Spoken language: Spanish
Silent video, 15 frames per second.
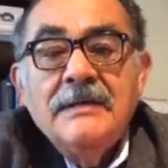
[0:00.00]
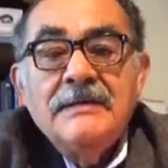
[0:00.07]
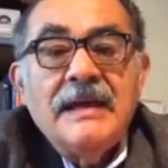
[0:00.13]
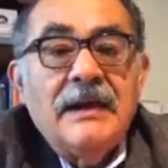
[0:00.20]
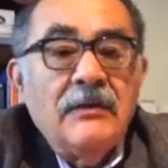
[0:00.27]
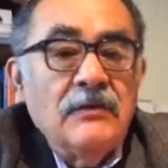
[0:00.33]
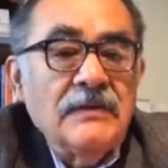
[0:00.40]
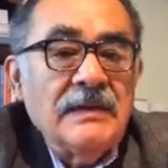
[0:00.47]

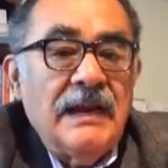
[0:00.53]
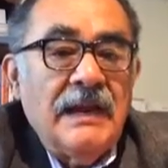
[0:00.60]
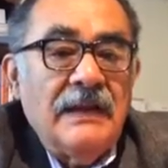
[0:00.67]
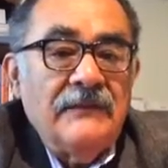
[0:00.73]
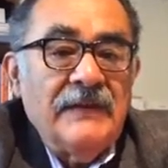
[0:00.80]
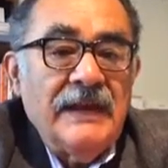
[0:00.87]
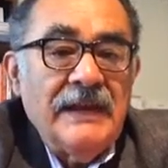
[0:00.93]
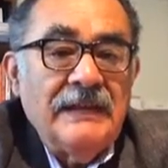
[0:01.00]
se anuncia en
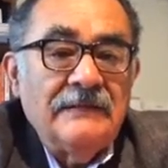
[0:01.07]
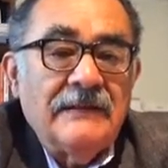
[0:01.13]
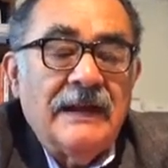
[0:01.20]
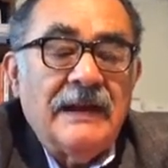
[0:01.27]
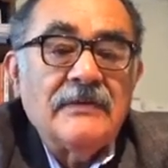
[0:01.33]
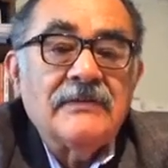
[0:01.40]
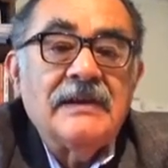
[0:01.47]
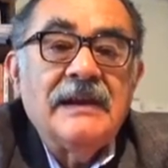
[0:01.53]
la Feria
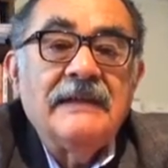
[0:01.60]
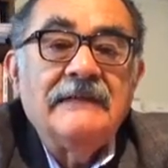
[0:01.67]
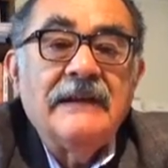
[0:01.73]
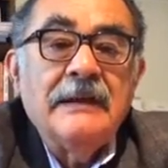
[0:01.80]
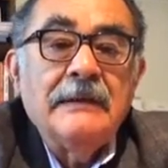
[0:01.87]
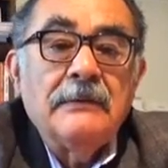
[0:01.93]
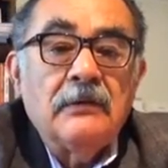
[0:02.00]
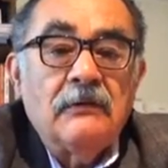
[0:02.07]
Internacional
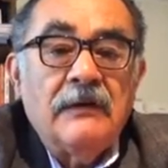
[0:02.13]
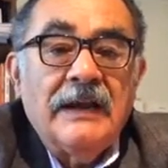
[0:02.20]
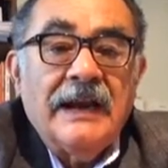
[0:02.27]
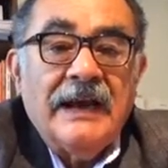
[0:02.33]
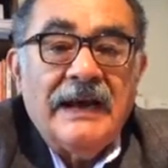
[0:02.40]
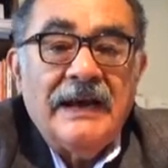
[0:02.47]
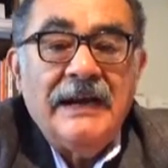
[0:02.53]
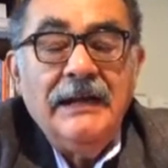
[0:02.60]
del Libro de
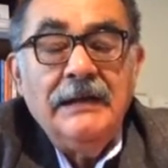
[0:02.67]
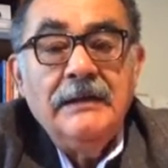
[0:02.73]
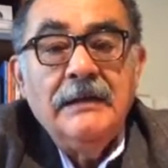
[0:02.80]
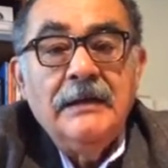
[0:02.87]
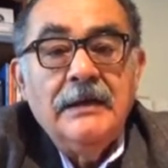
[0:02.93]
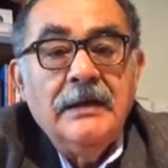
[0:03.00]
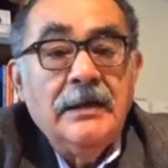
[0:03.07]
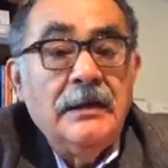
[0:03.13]
Guadalajara?
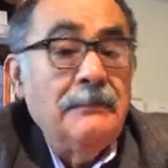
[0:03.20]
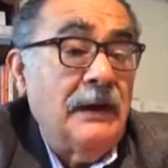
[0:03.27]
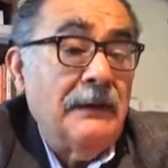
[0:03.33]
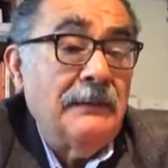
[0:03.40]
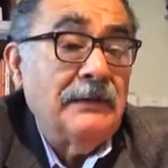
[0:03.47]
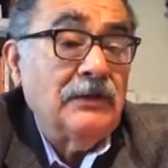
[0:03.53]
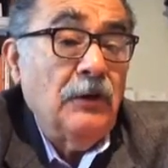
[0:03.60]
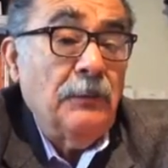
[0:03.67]
Me
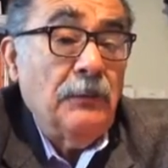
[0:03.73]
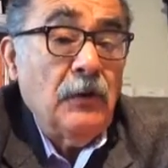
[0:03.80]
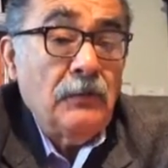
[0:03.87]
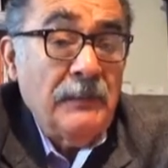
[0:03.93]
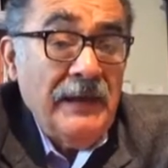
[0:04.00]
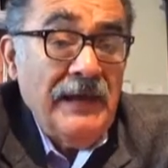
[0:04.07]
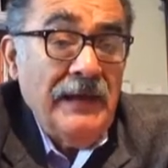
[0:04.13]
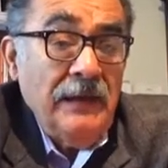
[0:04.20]
la mandó
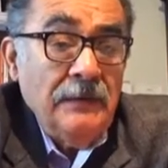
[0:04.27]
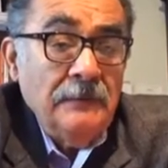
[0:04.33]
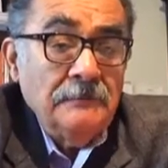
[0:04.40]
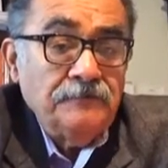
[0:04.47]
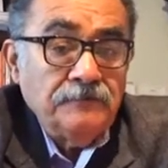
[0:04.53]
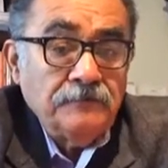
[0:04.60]
por mail.